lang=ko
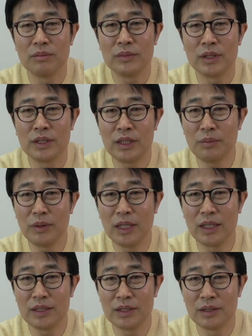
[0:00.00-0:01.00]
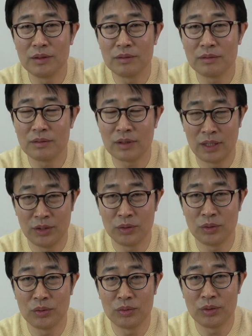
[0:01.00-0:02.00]
이제 십이 학년
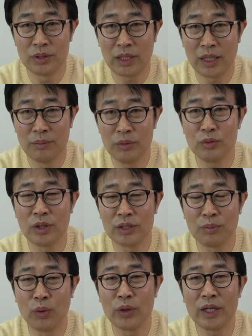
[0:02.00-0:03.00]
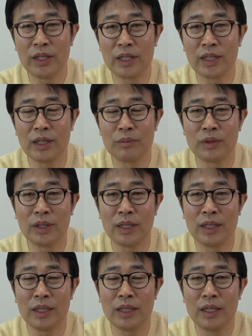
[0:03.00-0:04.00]
같은 경우를 다 미국에서 보내야 되기
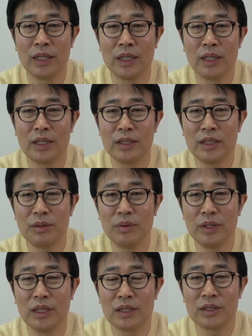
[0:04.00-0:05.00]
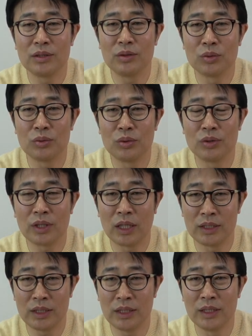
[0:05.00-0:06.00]
때문에 십이 학년 정도는
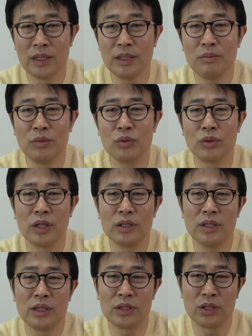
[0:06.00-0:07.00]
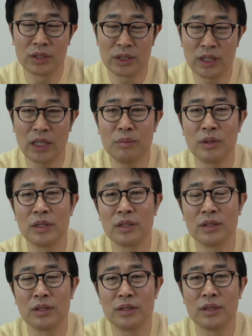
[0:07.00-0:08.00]
다시 미국의 현지에서 정착해 버리는
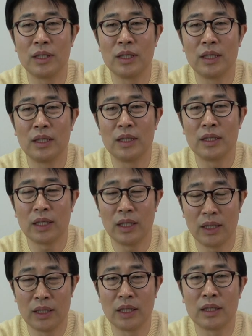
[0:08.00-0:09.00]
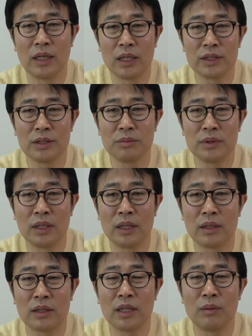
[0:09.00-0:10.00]
그런 계기가 될 것 같습니다.
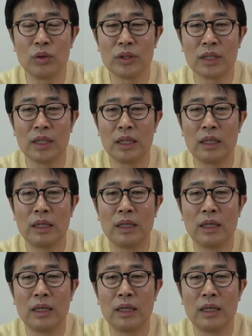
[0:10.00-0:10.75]
그러다 보니까